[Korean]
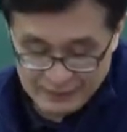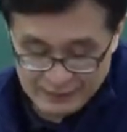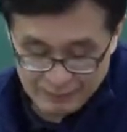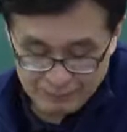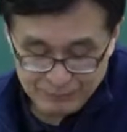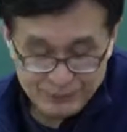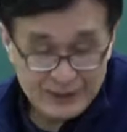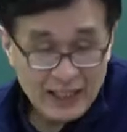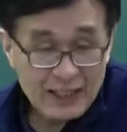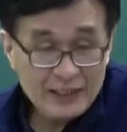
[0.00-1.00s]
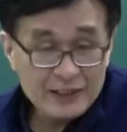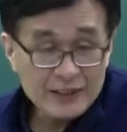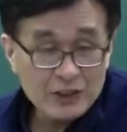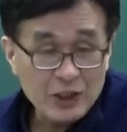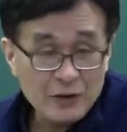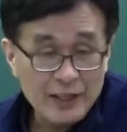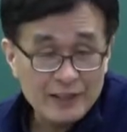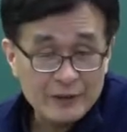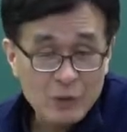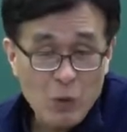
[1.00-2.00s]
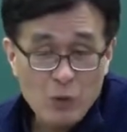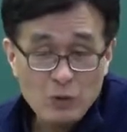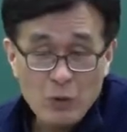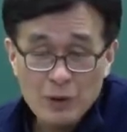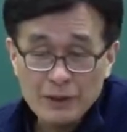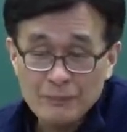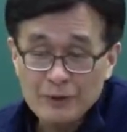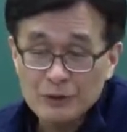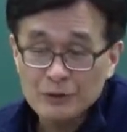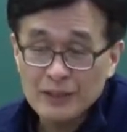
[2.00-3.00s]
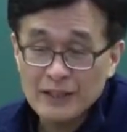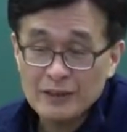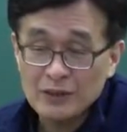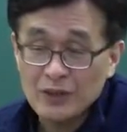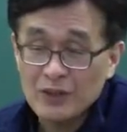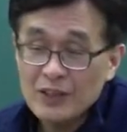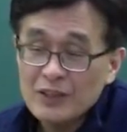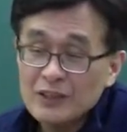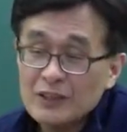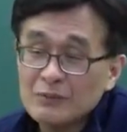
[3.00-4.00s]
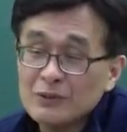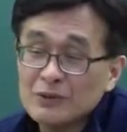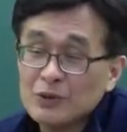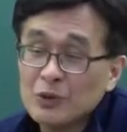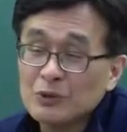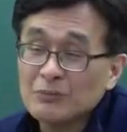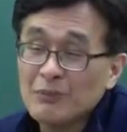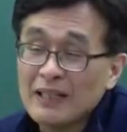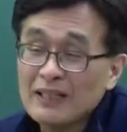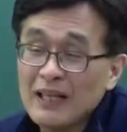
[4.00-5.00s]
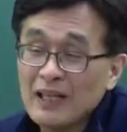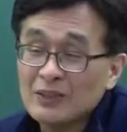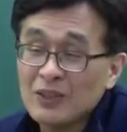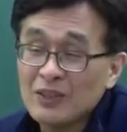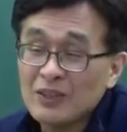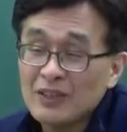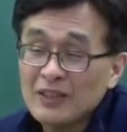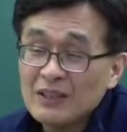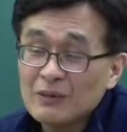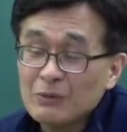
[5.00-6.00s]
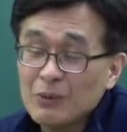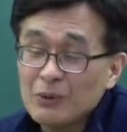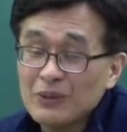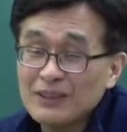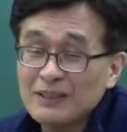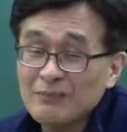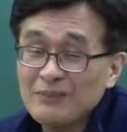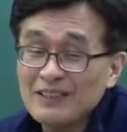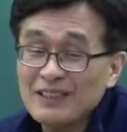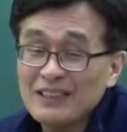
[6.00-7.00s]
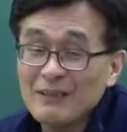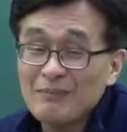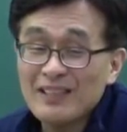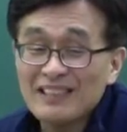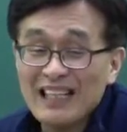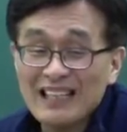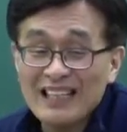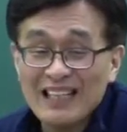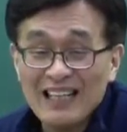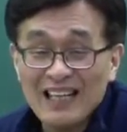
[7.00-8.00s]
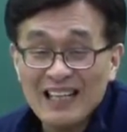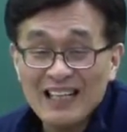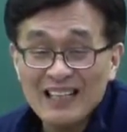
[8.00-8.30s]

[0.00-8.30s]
자, 분양 전환 공공임대주택이 있죠. 여러분 요즘 많이 하죠. 보통 10년 임대 살다가